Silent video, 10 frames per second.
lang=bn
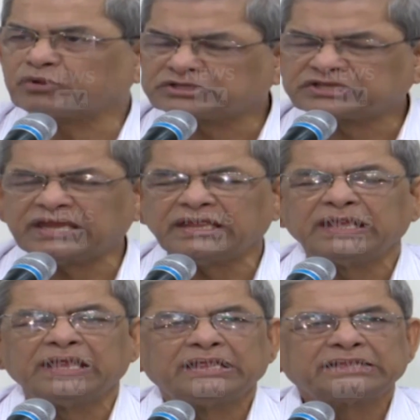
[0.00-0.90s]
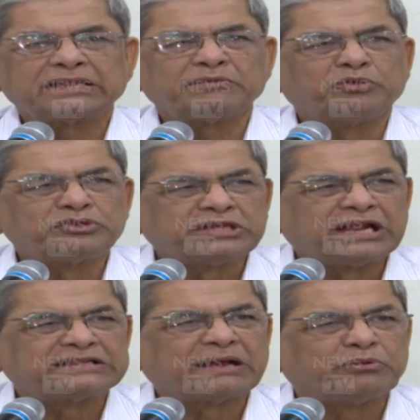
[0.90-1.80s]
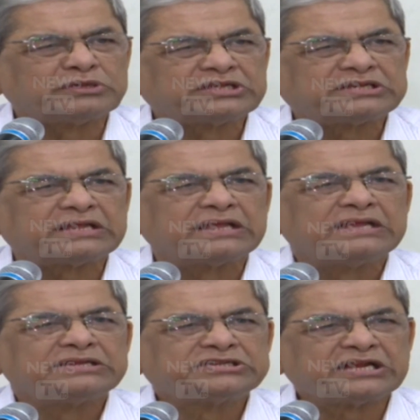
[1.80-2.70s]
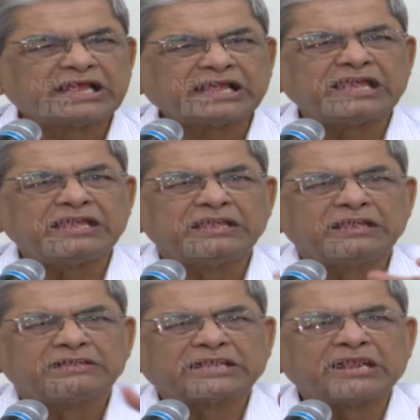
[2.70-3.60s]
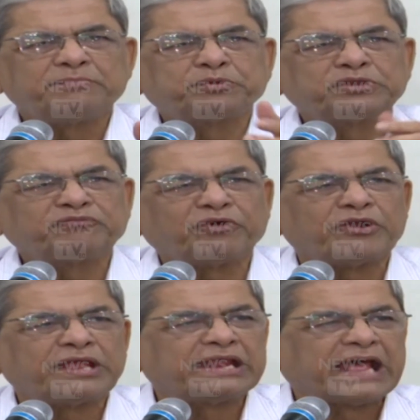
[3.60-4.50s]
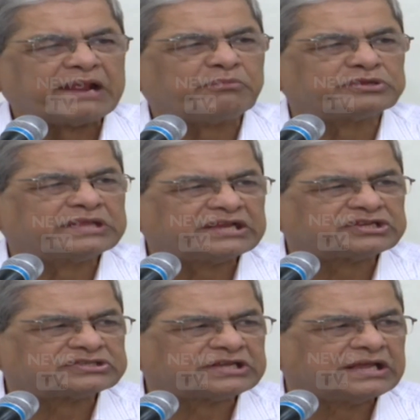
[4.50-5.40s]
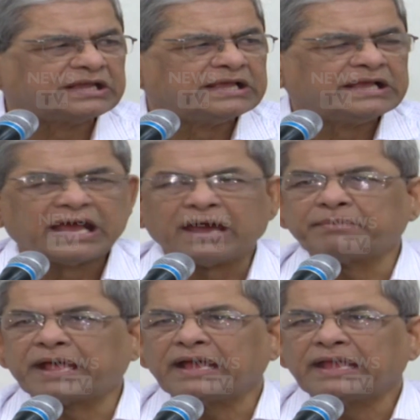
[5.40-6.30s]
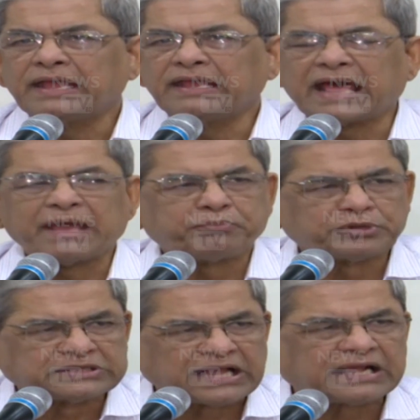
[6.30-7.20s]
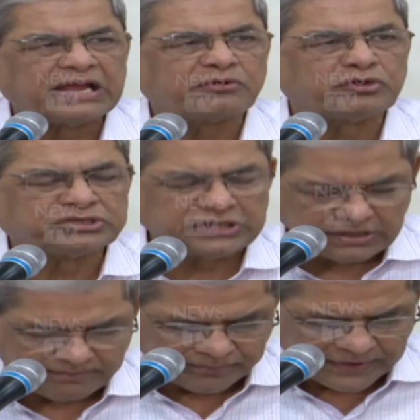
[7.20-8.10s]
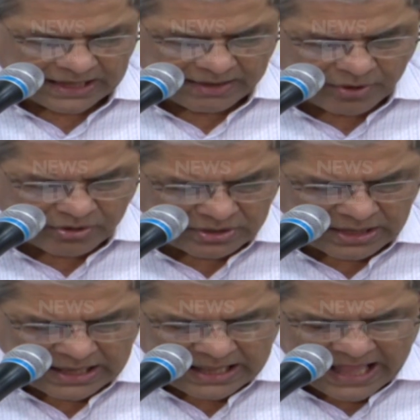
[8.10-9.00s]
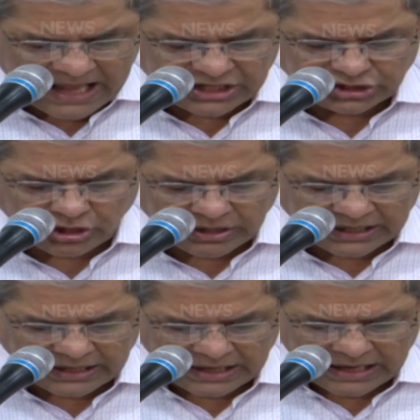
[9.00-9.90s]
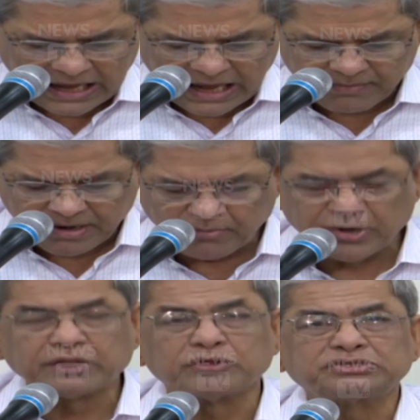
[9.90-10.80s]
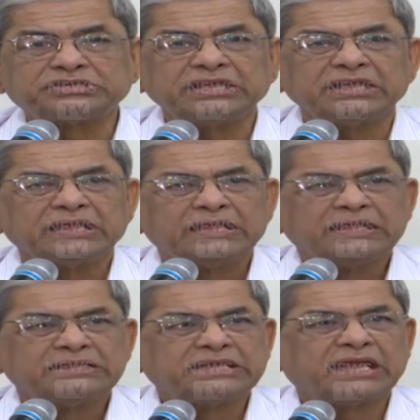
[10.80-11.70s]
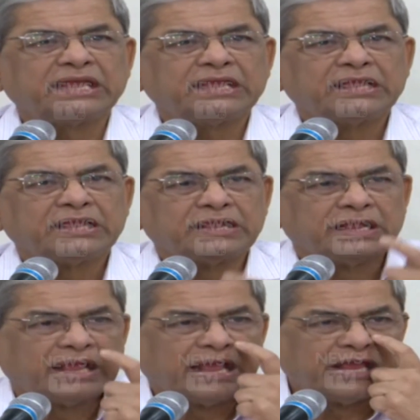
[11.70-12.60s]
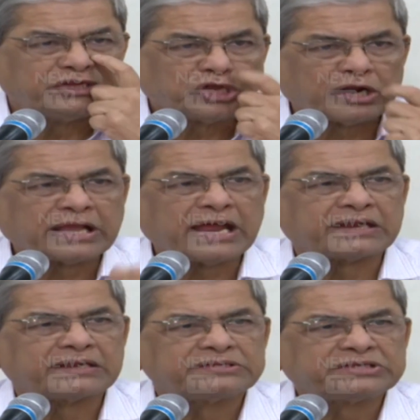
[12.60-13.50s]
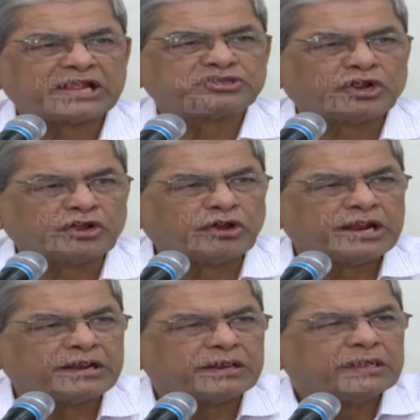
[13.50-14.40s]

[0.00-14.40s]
বলছে তাদের মন্ত্রীরা যা বলছে ঠিক সেটাকেই তারই প্রতিফলন এ রায়ের মধ্যে এসেছে আমরা এ রায় প্রত্যাখ্যান করছি এবং একই সঙ্গে আমরা মনে করছি যে এই সরকার যারা জনগণের